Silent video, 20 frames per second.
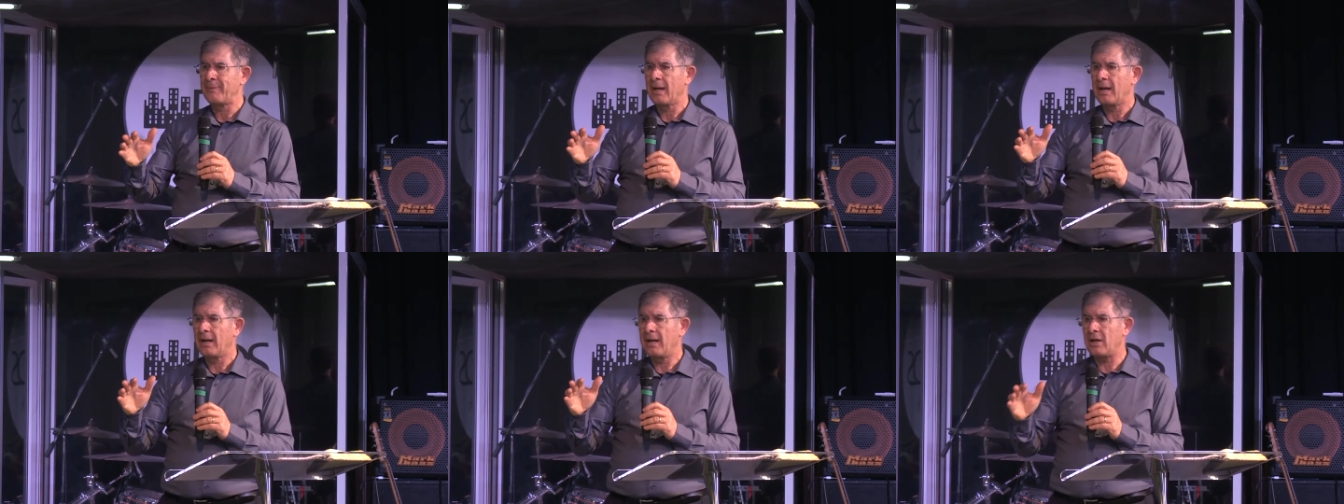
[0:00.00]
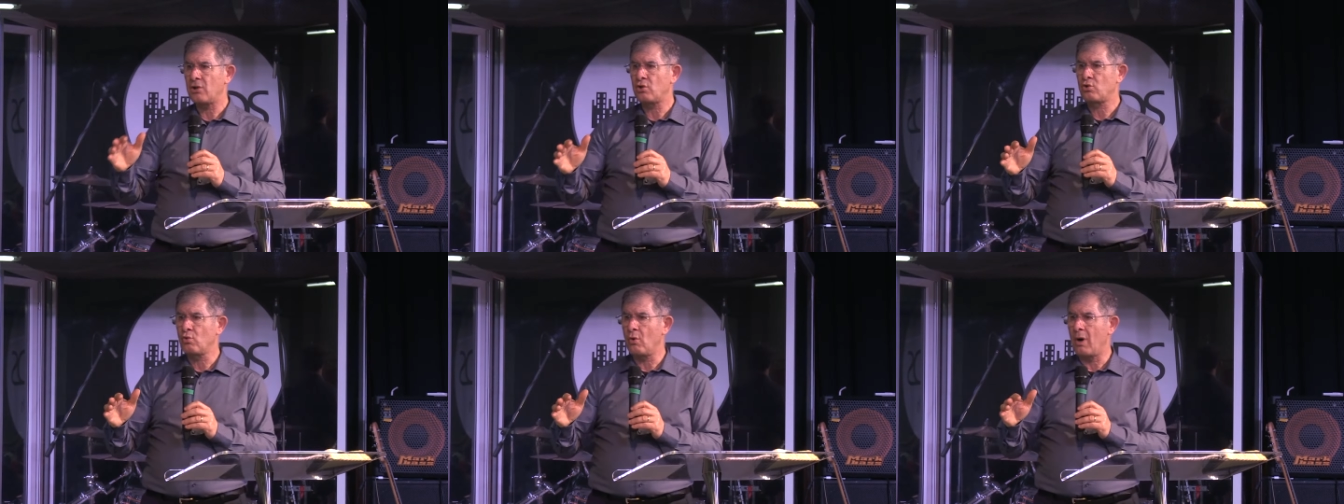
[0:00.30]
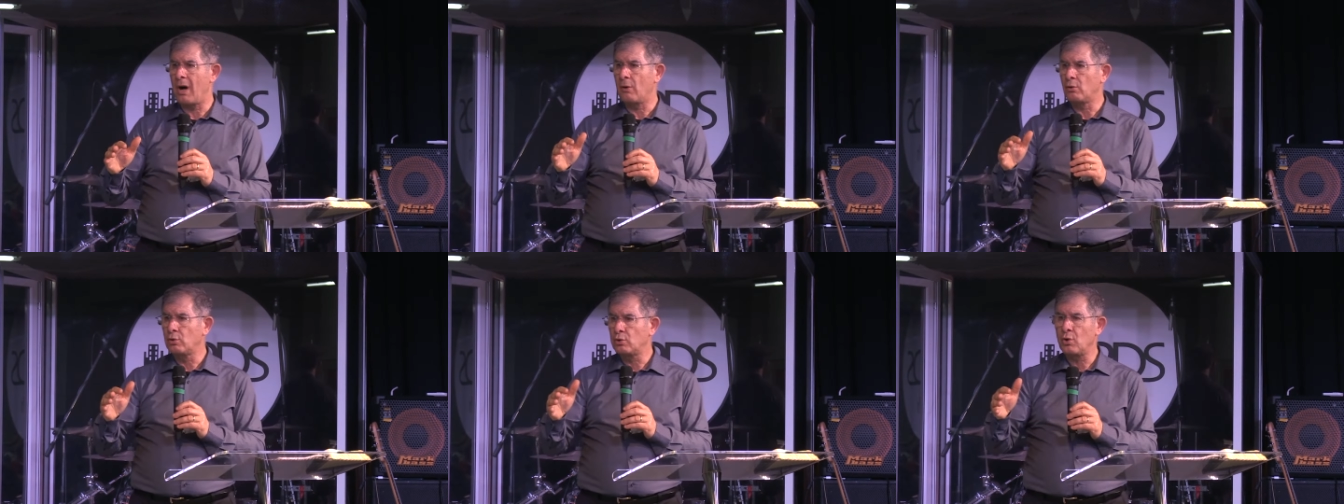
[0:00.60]
la sua
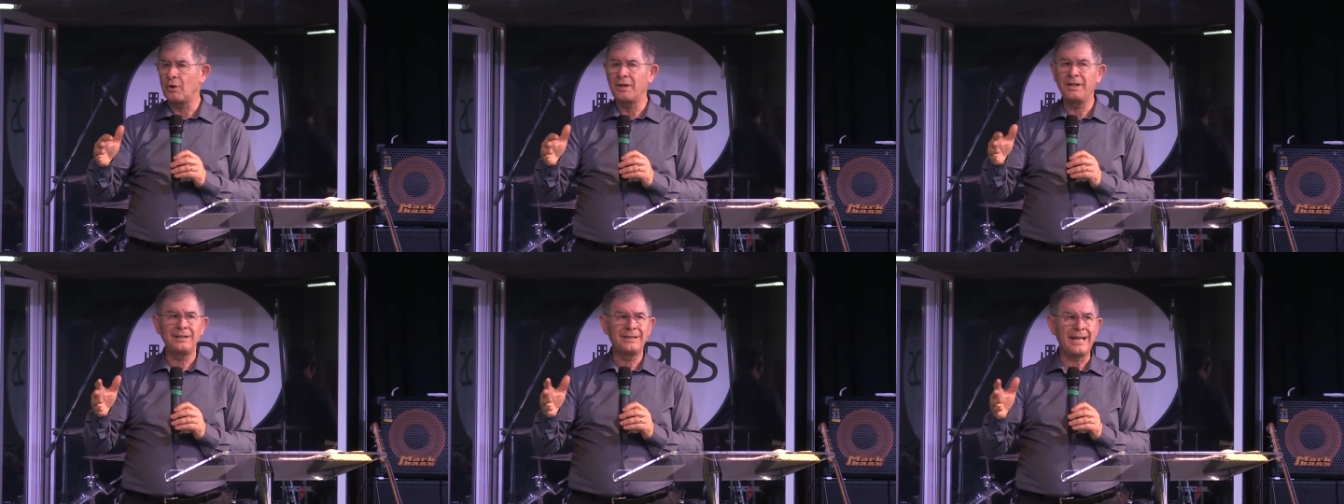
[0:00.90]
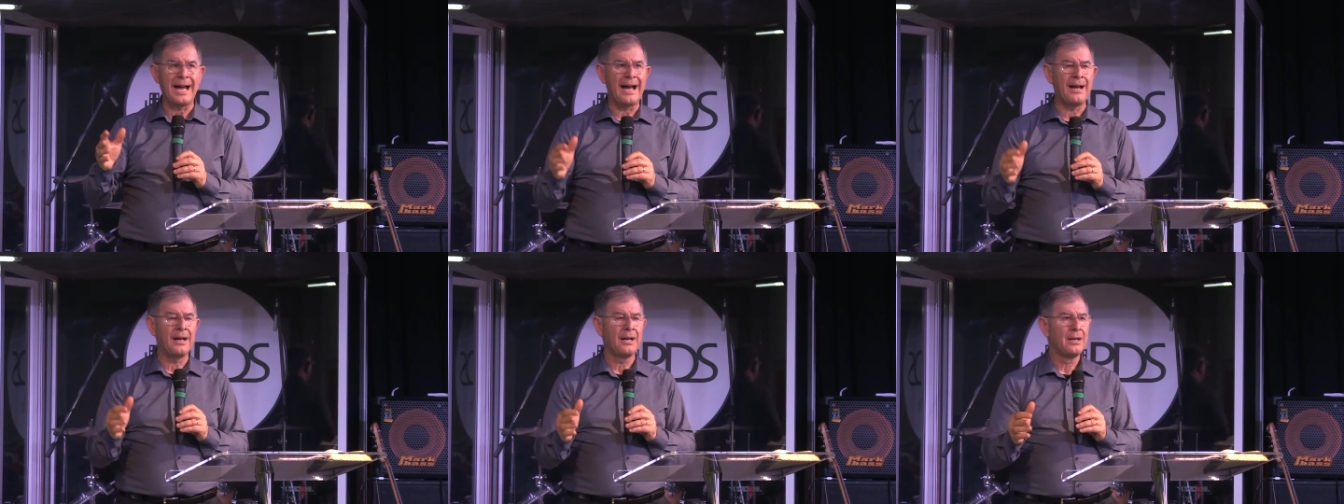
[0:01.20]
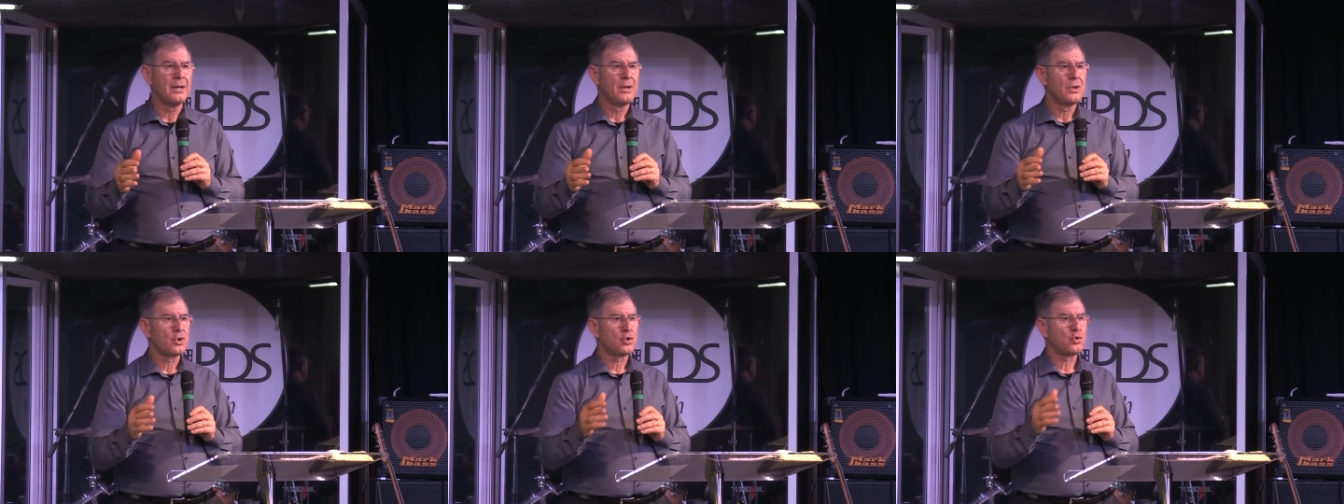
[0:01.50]
autorità
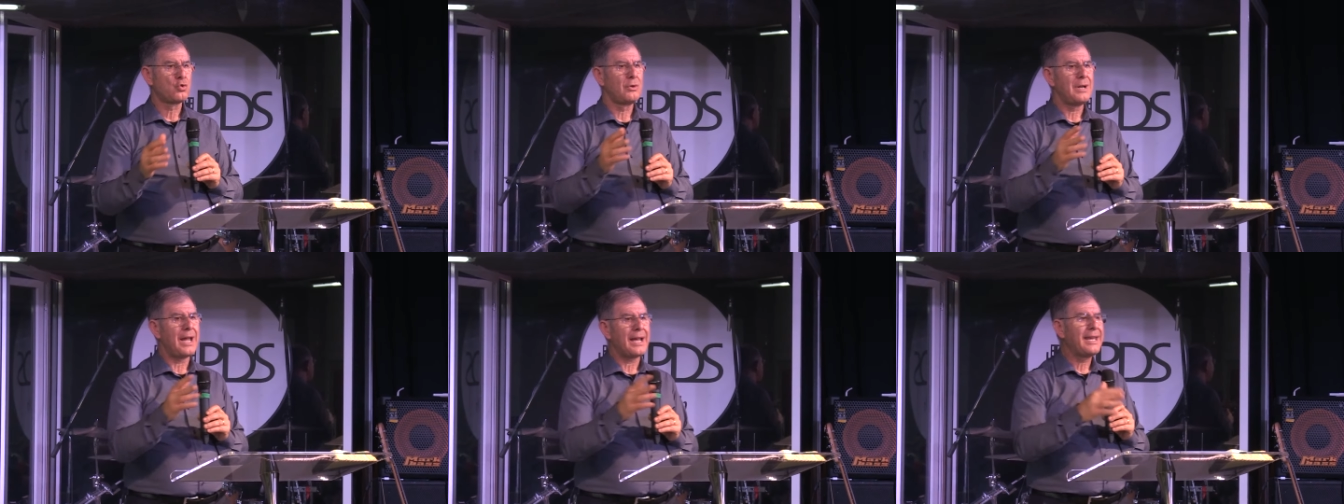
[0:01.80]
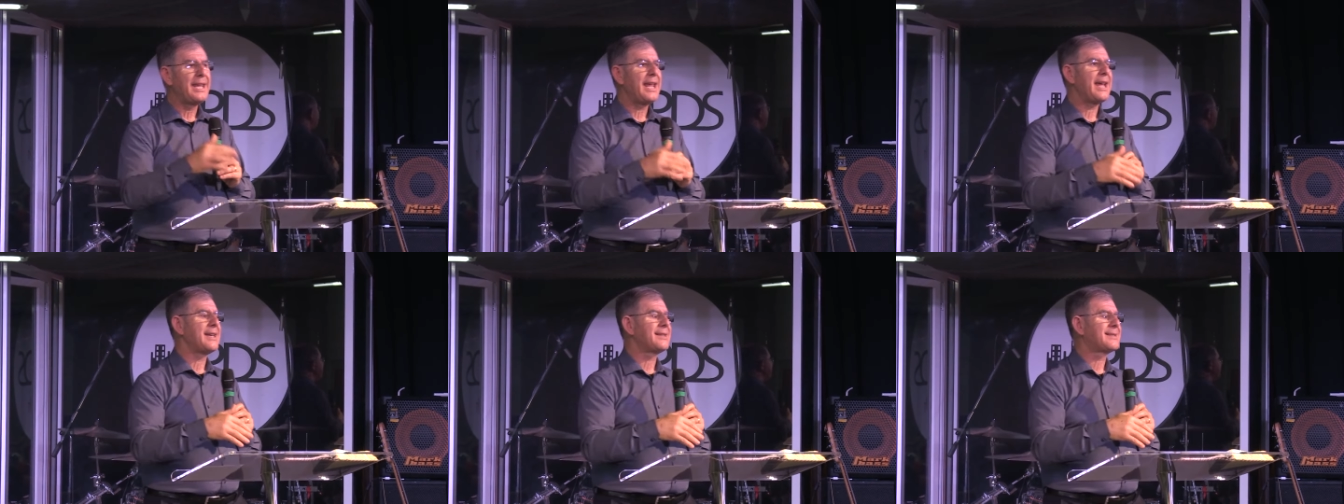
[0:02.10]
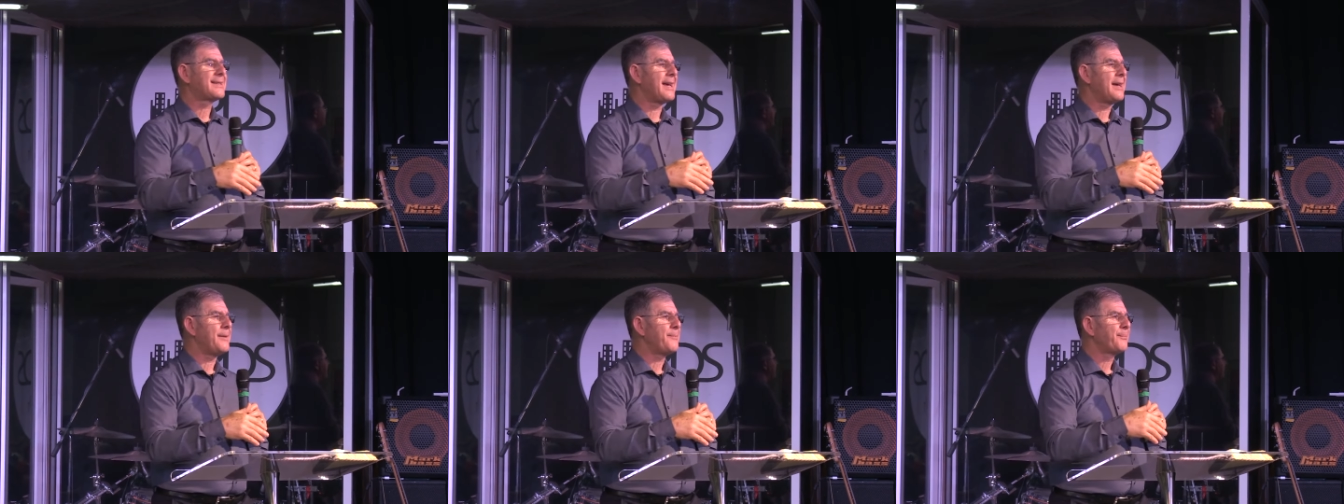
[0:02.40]
sulla
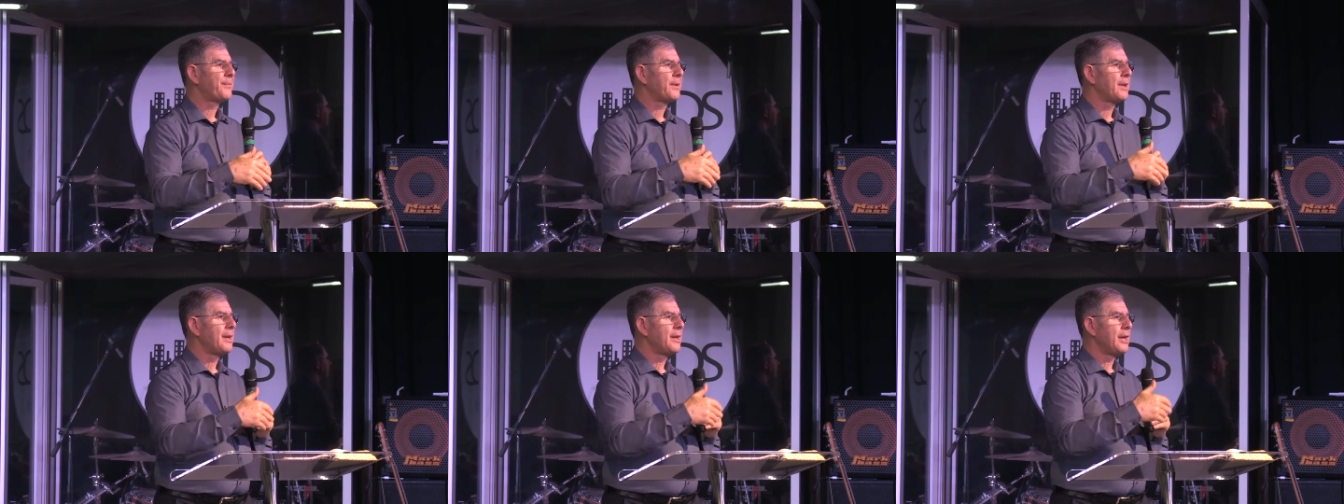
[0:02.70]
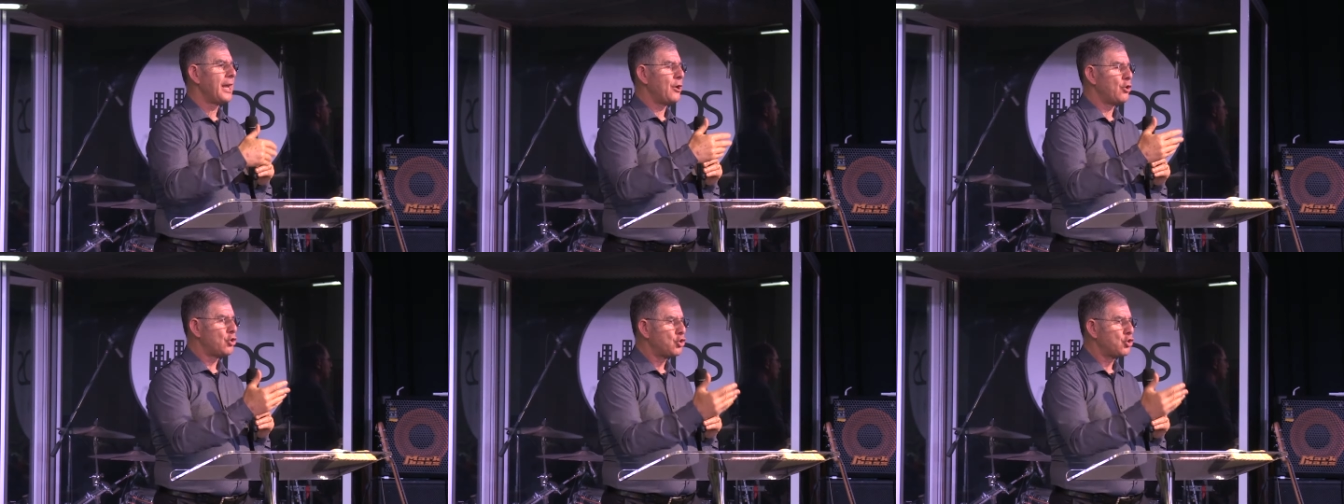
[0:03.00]
Chiesa e non